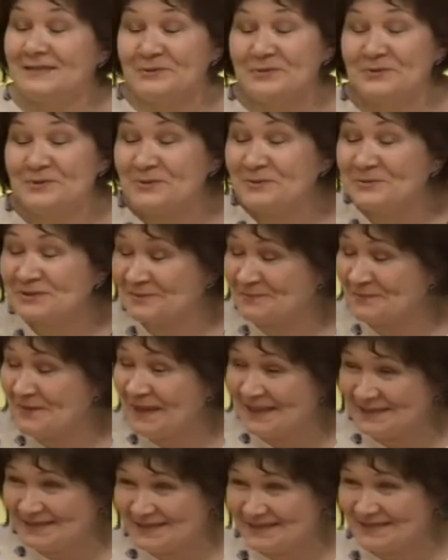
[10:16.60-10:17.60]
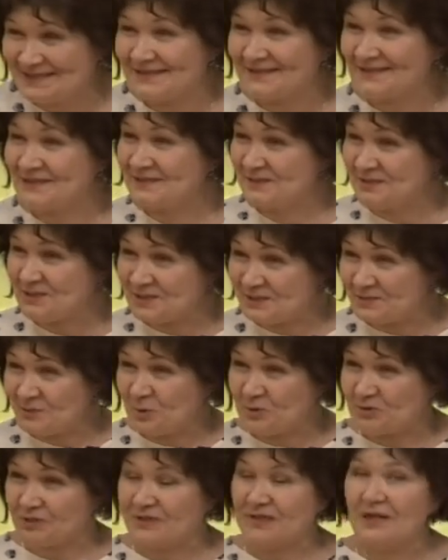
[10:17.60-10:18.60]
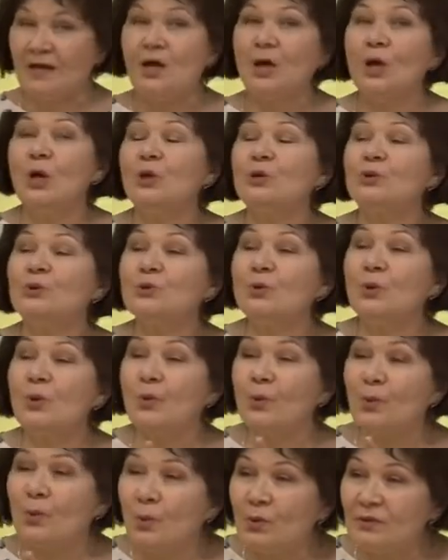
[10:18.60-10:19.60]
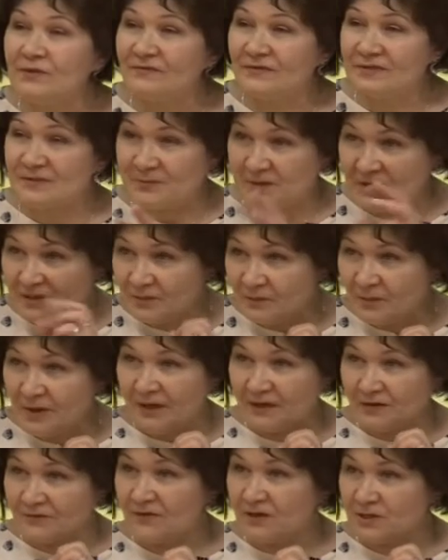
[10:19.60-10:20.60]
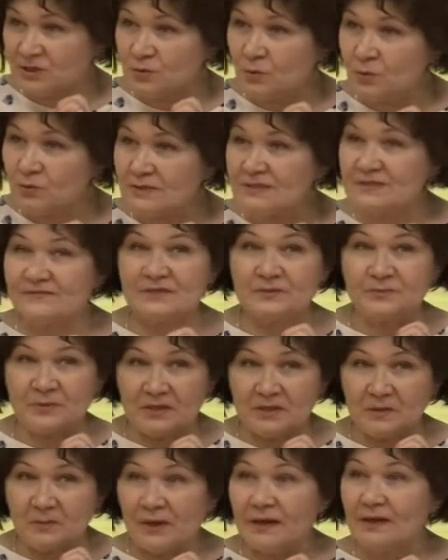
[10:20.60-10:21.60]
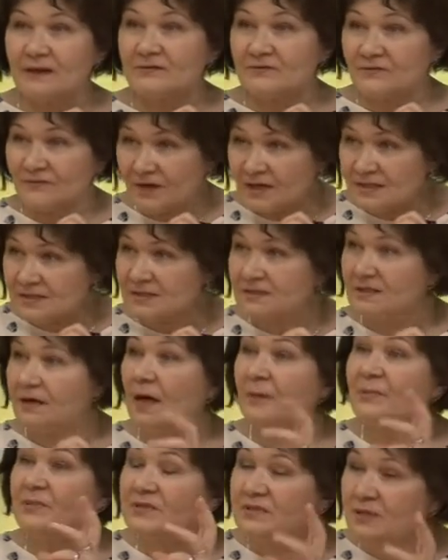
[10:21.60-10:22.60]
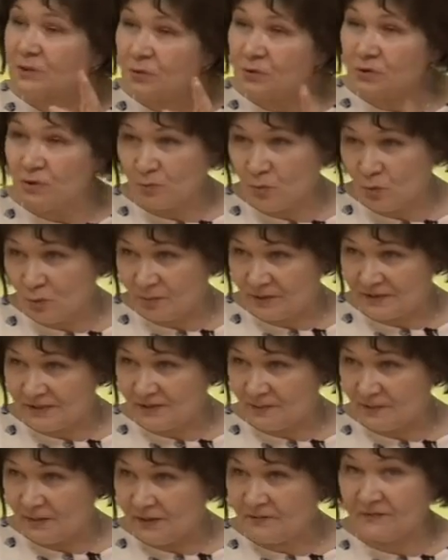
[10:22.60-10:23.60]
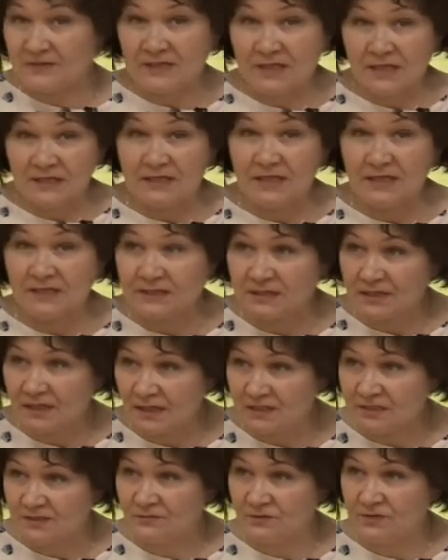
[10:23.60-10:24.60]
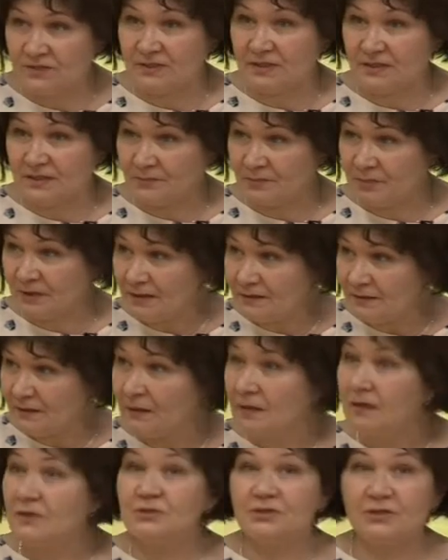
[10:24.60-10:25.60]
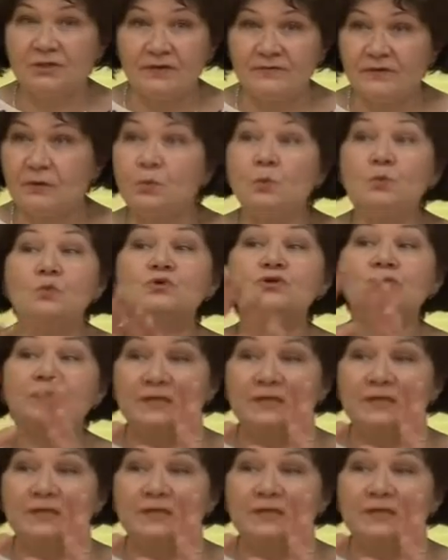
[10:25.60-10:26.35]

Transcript: он не успеет сделать и не сможет. Но он, воспринимая ваш голос, воспринимает вас определенным образом. Вы сказали «здравствуйте» хрипло, человек уже